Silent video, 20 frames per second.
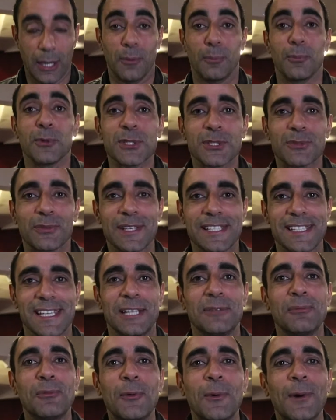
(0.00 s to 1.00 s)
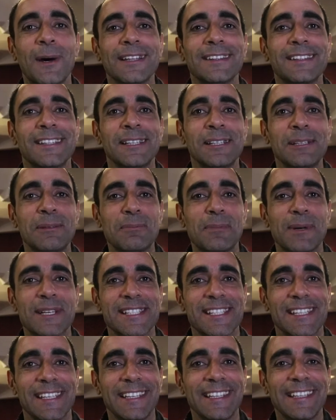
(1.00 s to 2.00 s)
مصطفى زاد مواطن
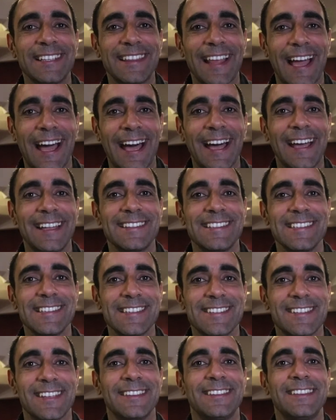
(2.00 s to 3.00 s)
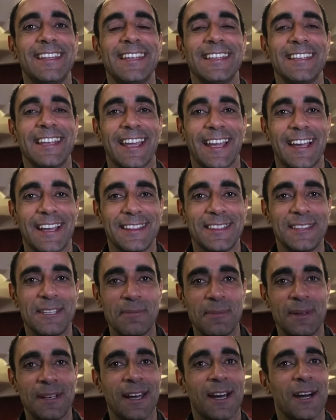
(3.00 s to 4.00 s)
بسيط عادي جدا
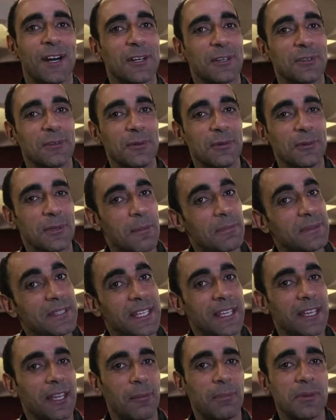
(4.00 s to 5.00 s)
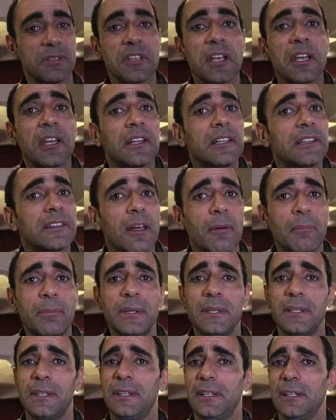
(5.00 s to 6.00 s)
يقدم نهاره ويبداه بشكل
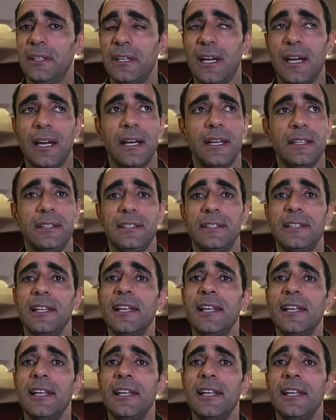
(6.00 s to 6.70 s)
طبيعي عادي